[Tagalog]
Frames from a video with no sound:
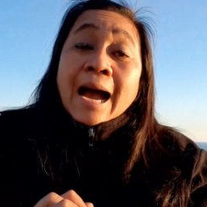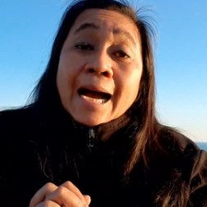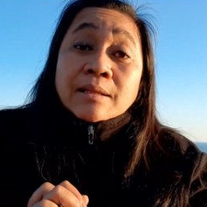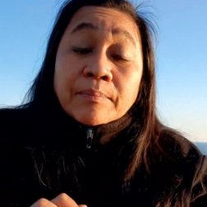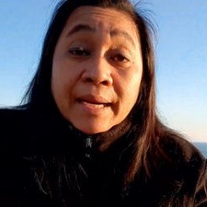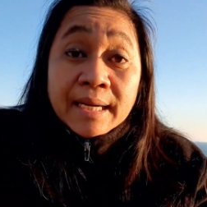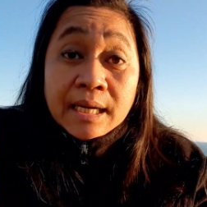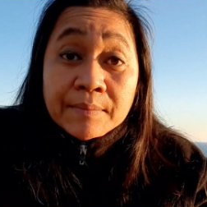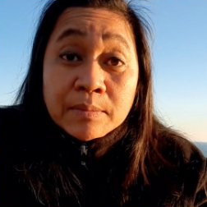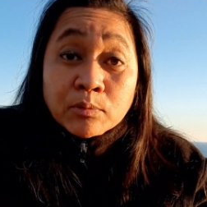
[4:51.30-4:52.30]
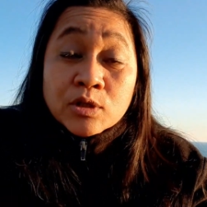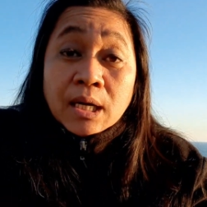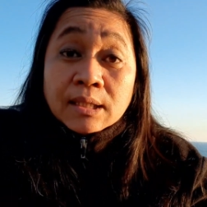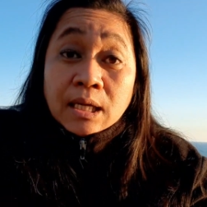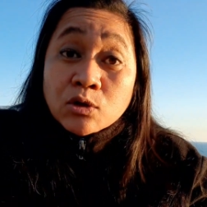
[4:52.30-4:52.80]
At para naman po sa
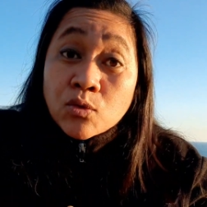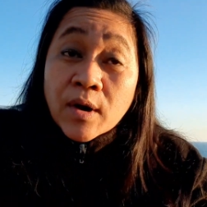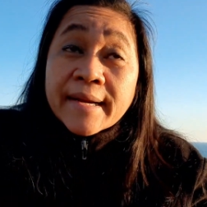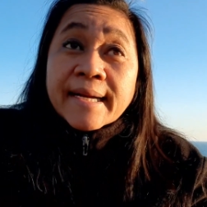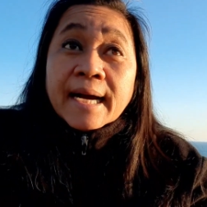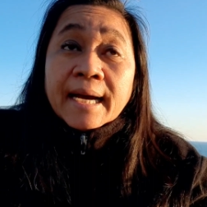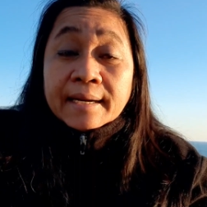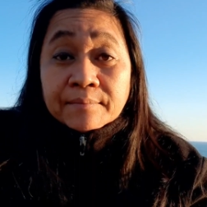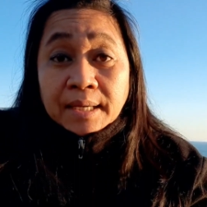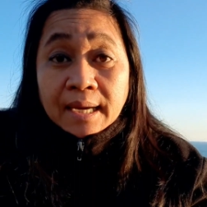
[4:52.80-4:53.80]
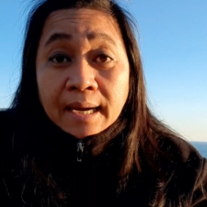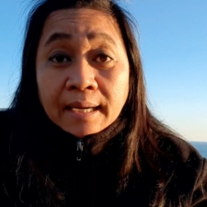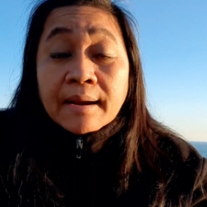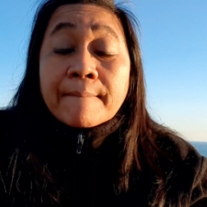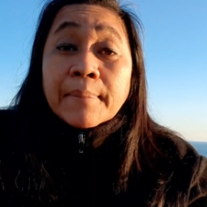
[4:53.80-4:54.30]
katanungan ng karamihan,
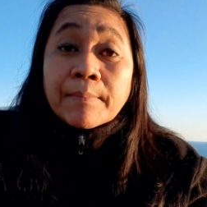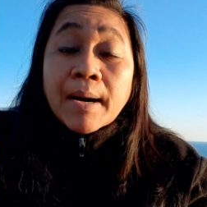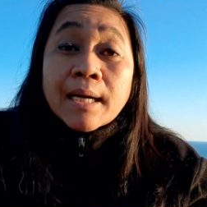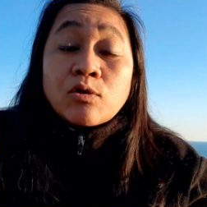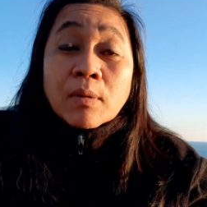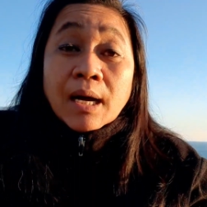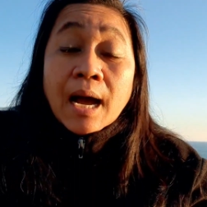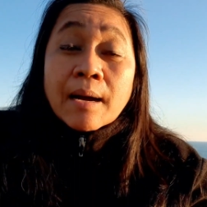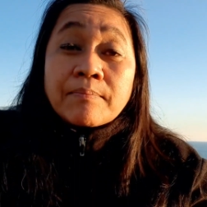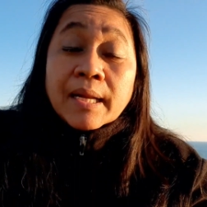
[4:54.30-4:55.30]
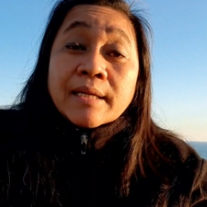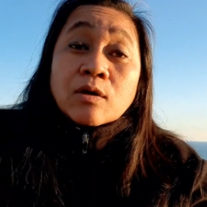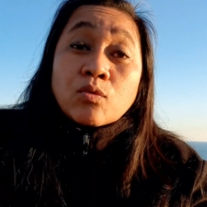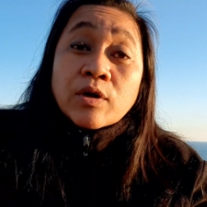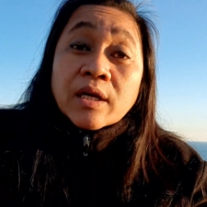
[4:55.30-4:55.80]
paano mag-a-apply
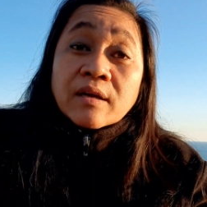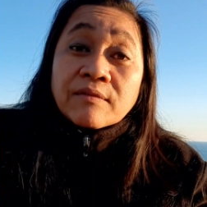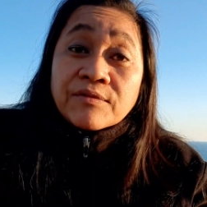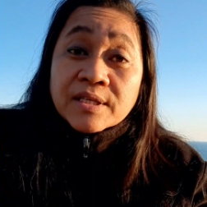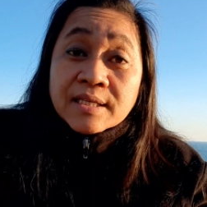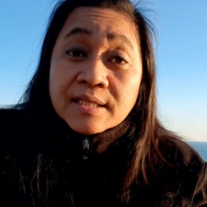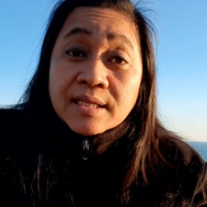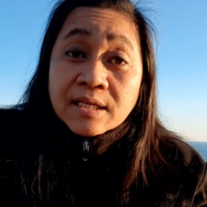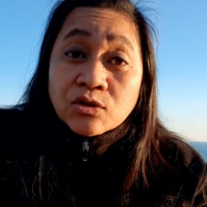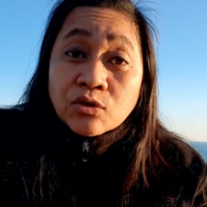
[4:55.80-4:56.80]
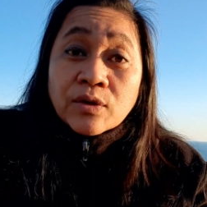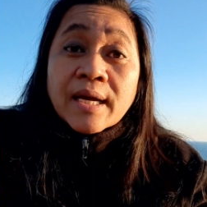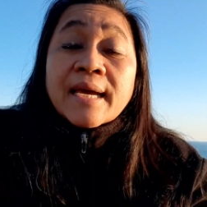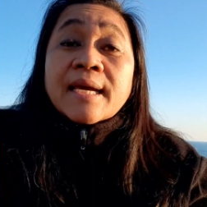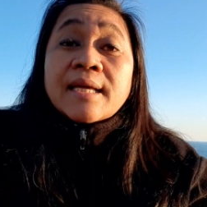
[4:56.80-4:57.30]
ng working visa dito?
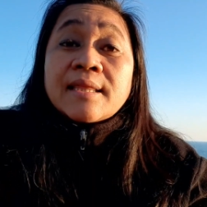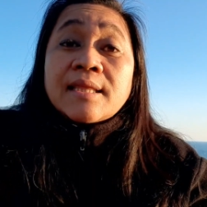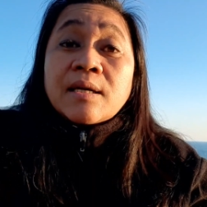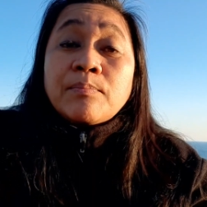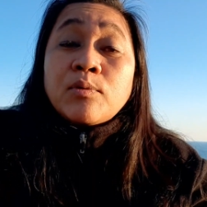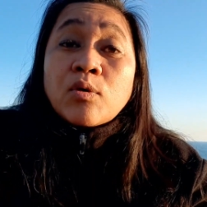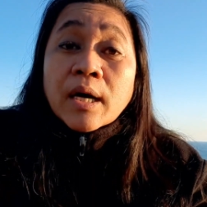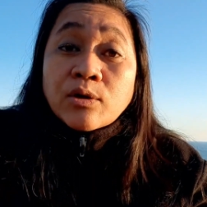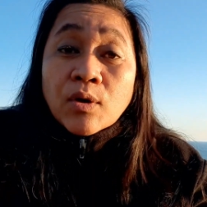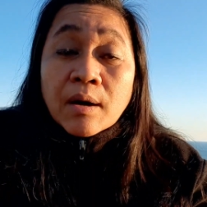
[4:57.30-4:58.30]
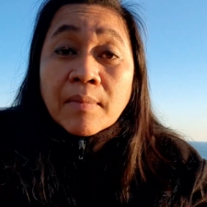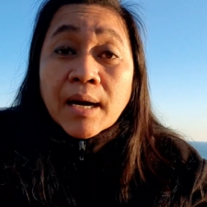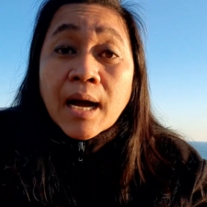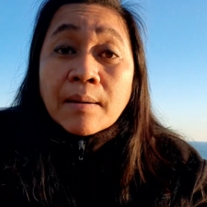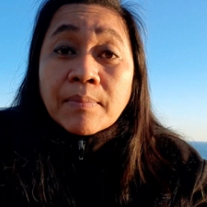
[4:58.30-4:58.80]
Hindi po kayo ang
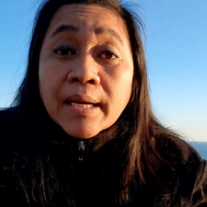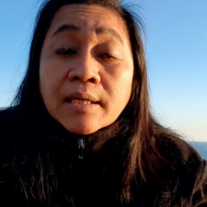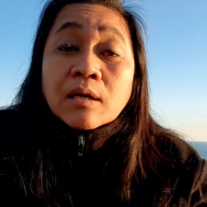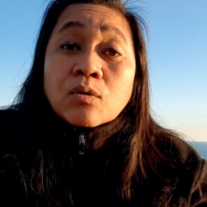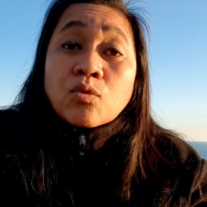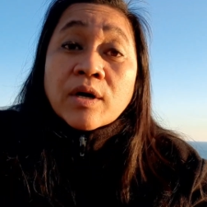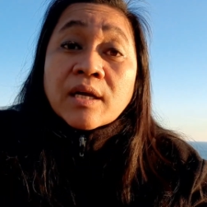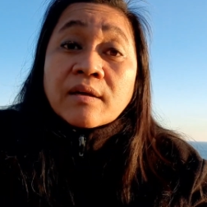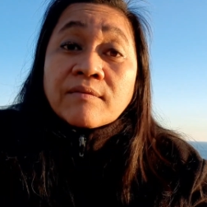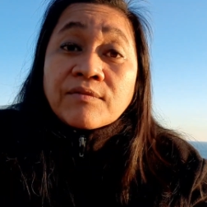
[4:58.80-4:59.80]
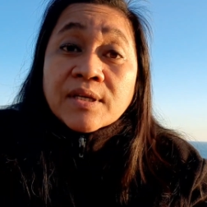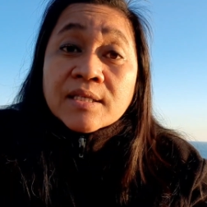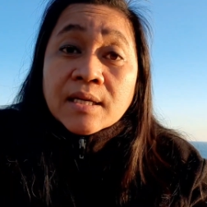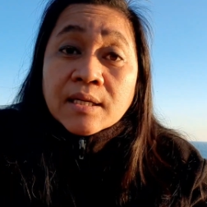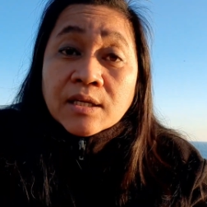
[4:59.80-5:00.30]
mag-a-apply ng working
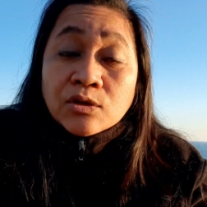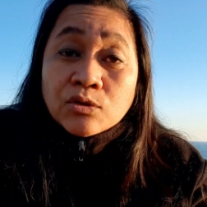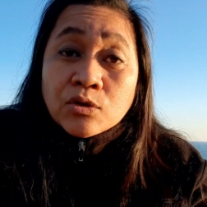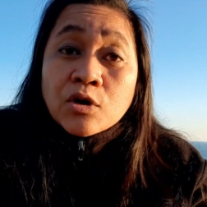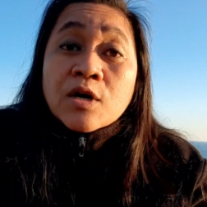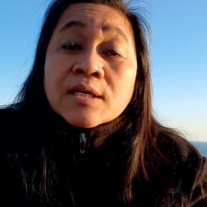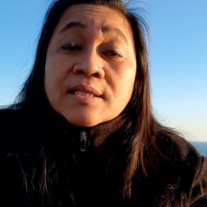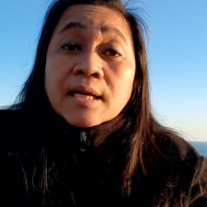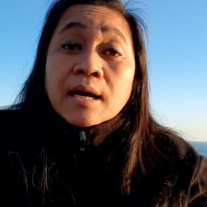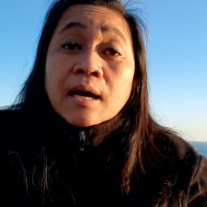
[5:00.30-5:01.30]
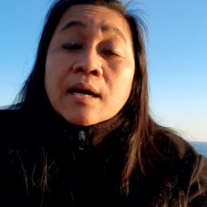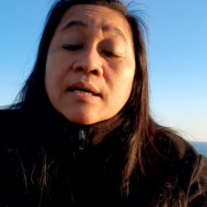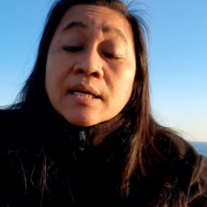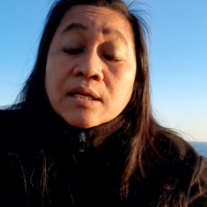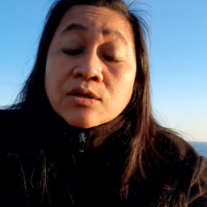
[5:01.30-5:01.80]
visa ninyo sa
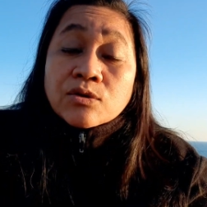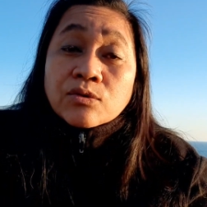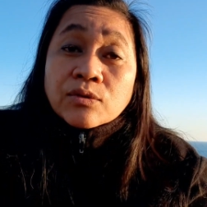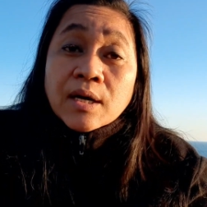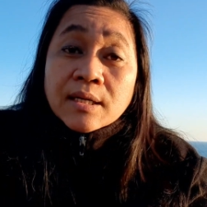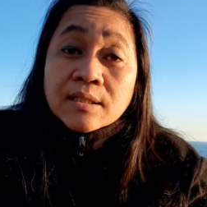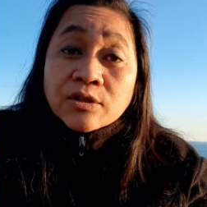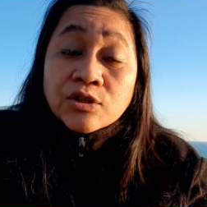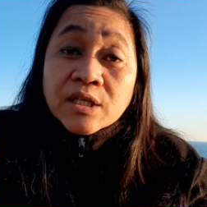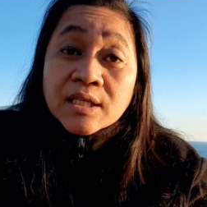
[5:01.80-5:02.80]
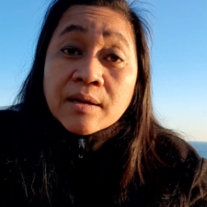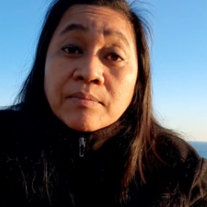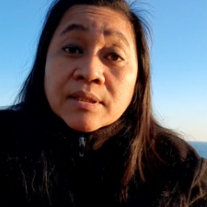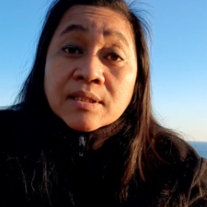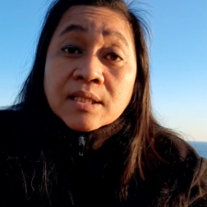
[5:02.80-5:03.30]
inyong uh, sa Turkish
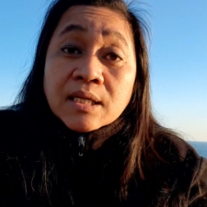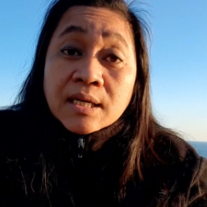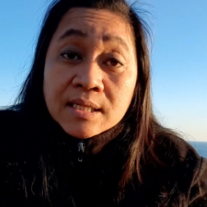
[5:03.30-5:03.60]
Embassy